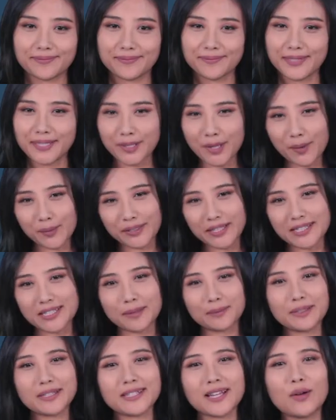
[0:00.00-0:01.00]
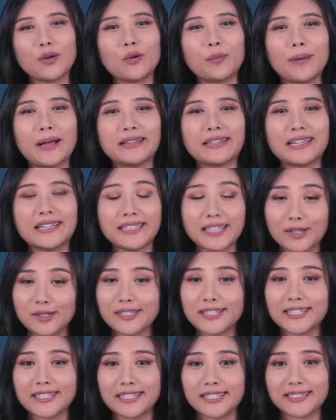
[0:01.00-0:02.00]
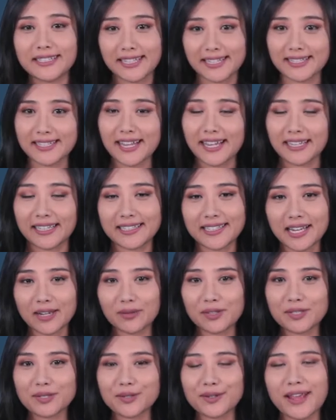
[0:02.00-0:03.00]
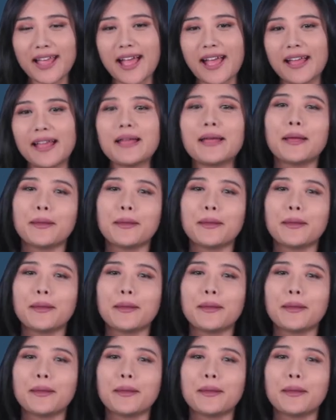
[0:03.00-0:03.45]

喜欢我的节目的小伙伴呢，要记得点赞和加关注呀！